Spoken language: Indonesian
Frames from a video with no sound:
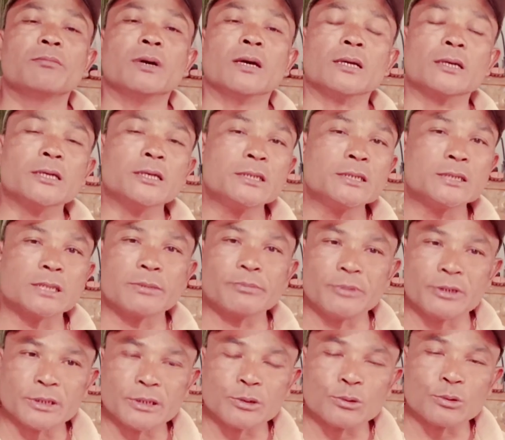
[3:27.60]
tangki ja
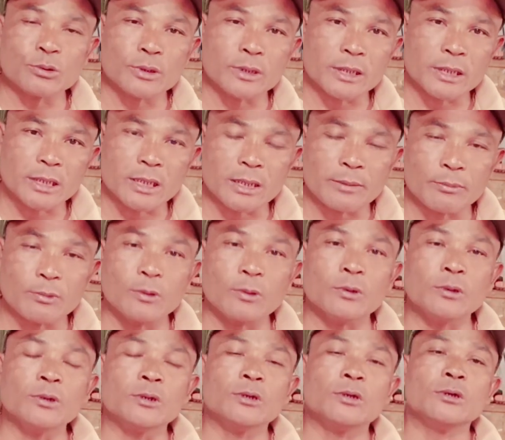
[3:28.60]
video ko niat
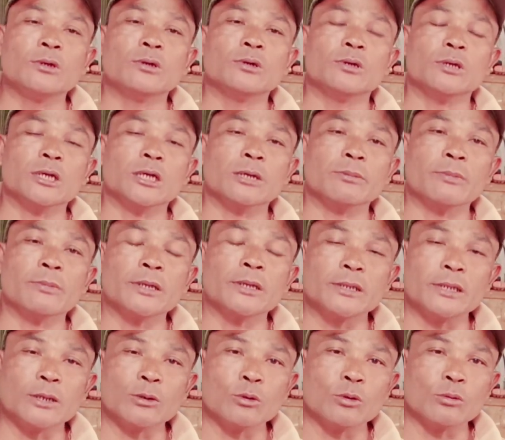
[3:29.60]
namo
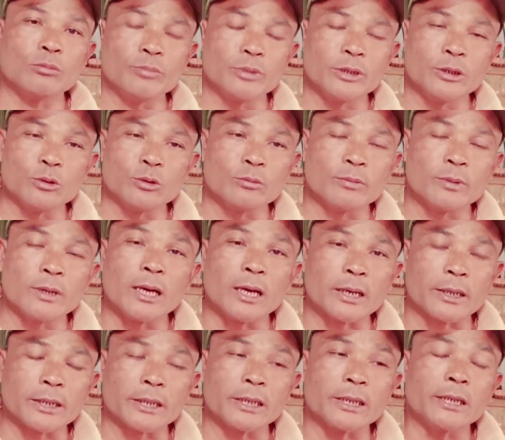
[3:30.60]
nigaman yanon video ba
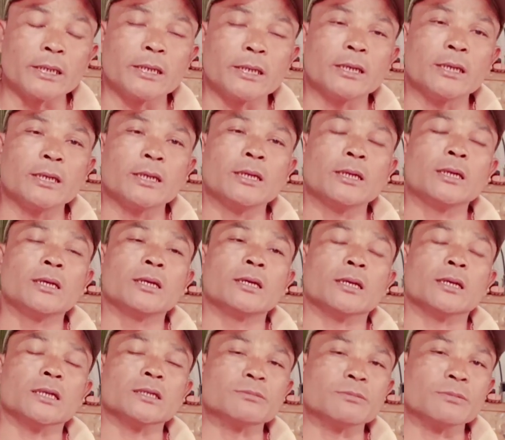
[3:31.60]
angni
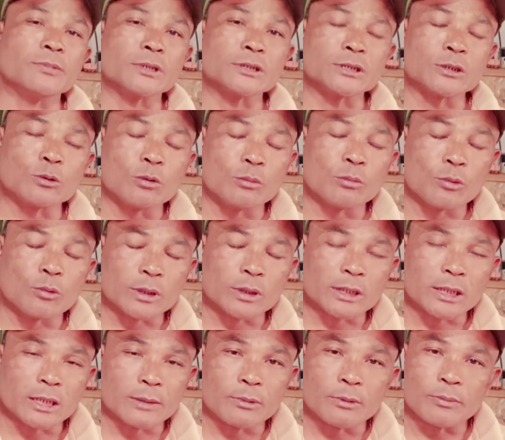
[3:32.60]
nasimang baksa
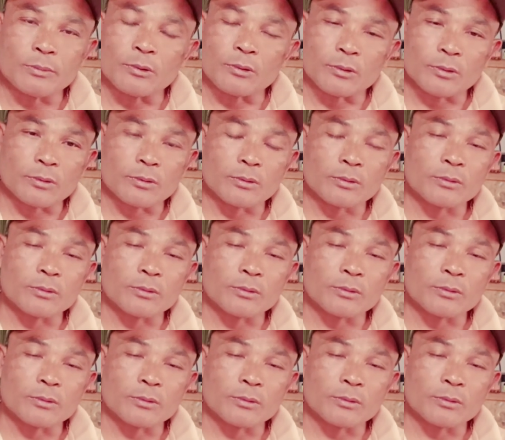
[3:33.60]
kumongotaniko bol